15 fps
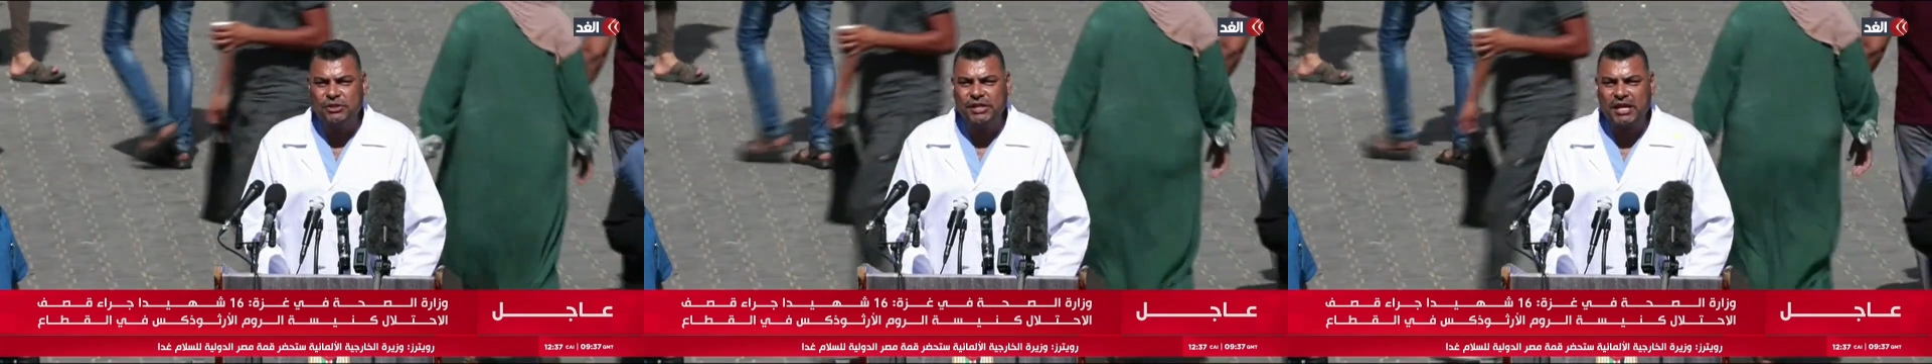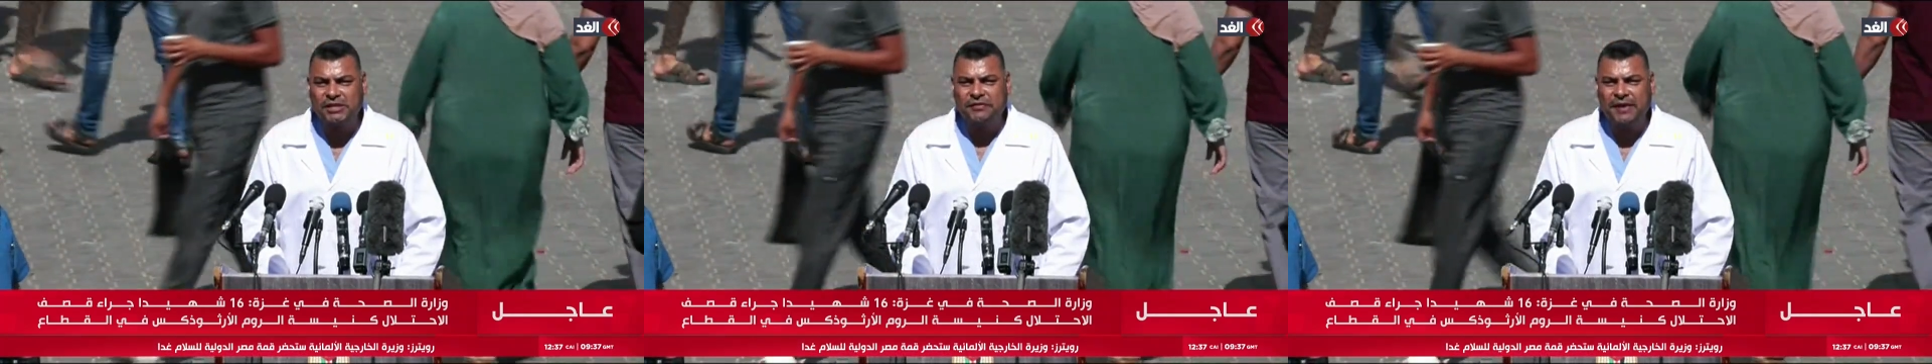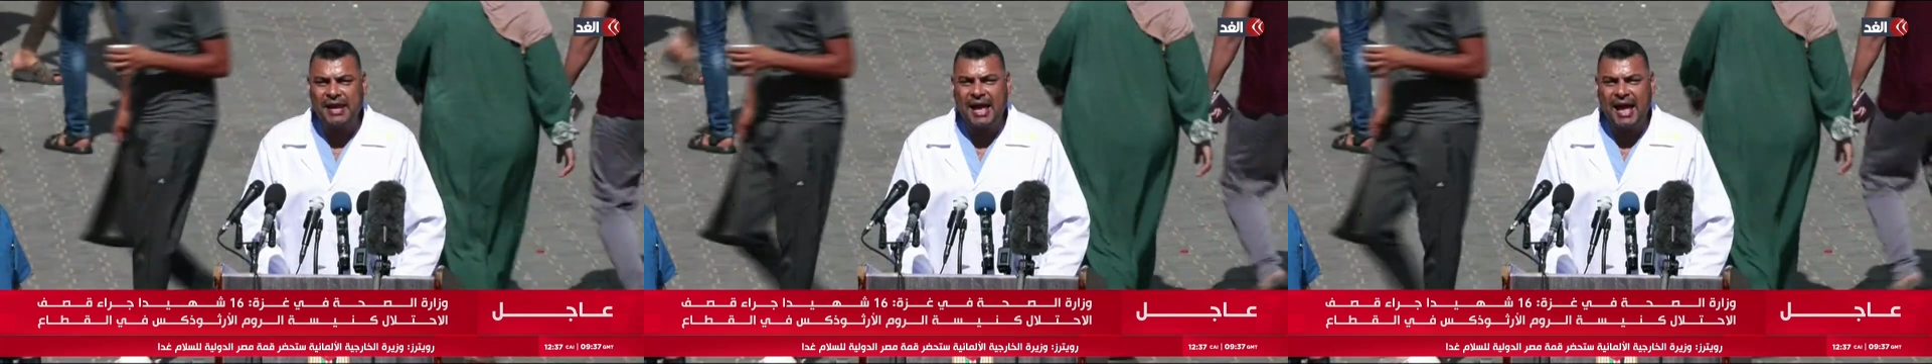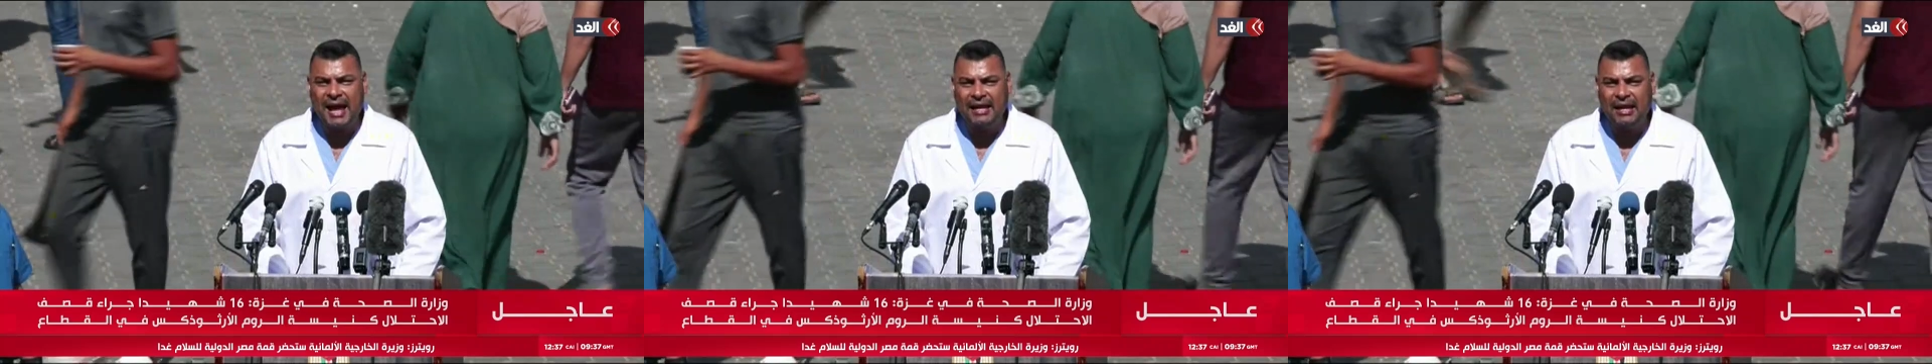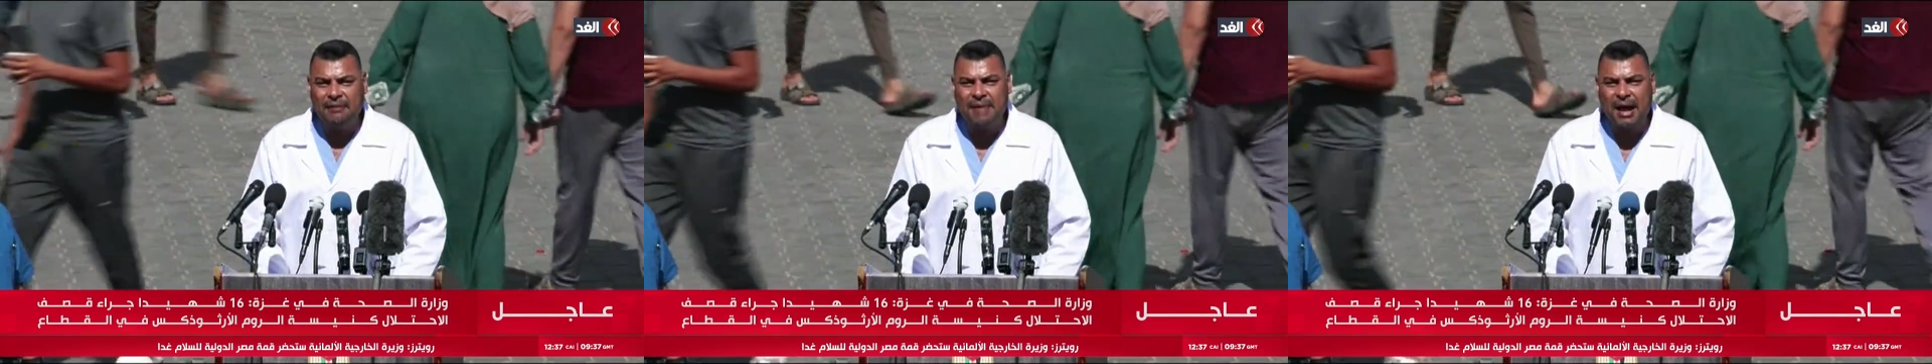المستشفى
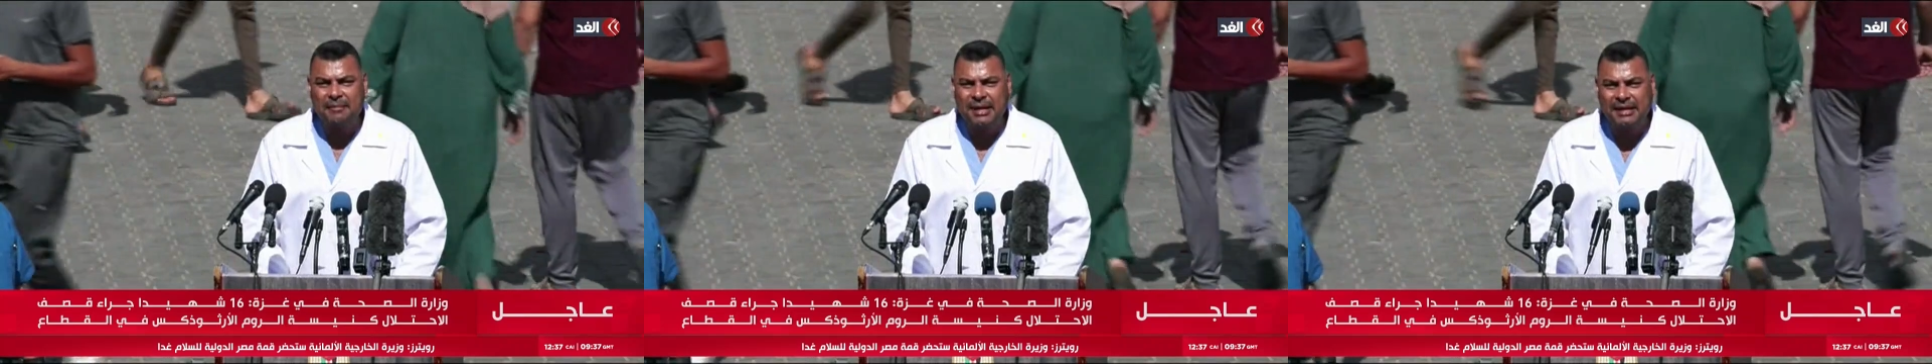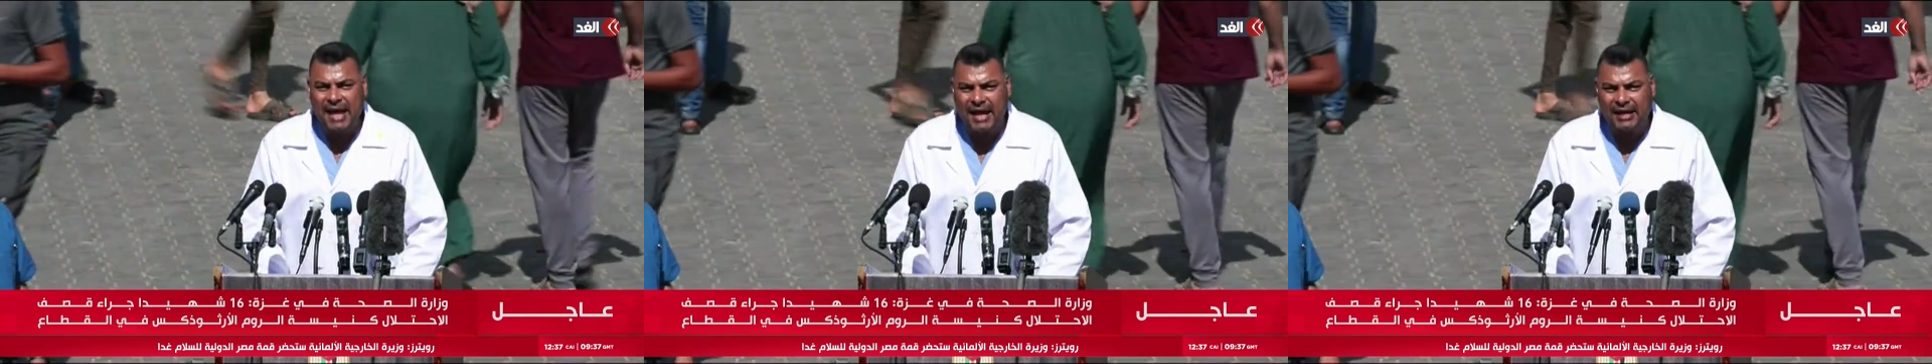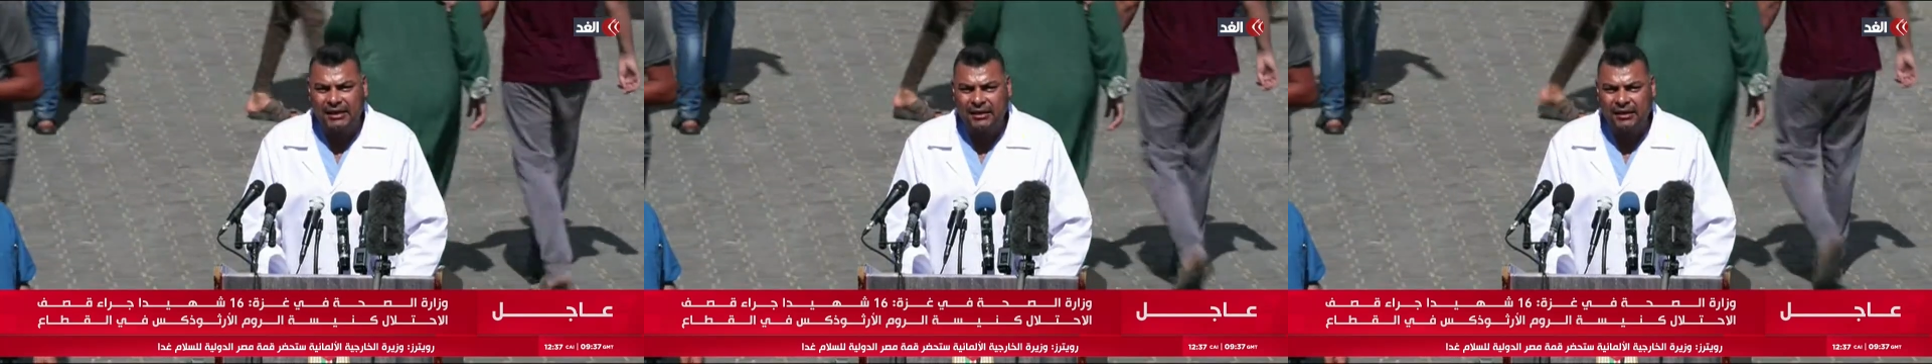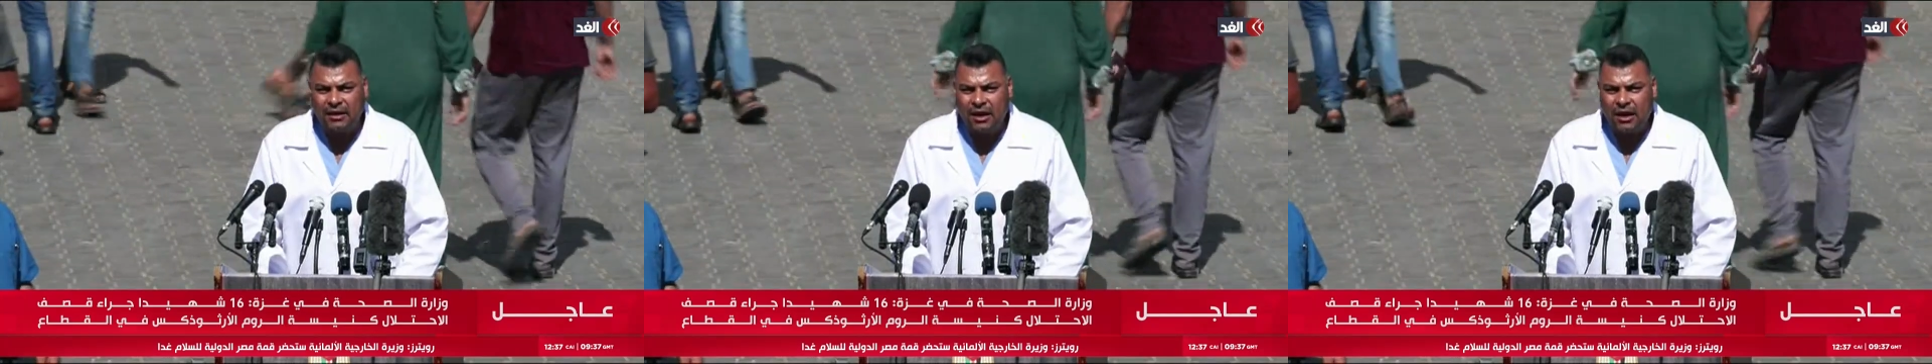الأهلي المعمداني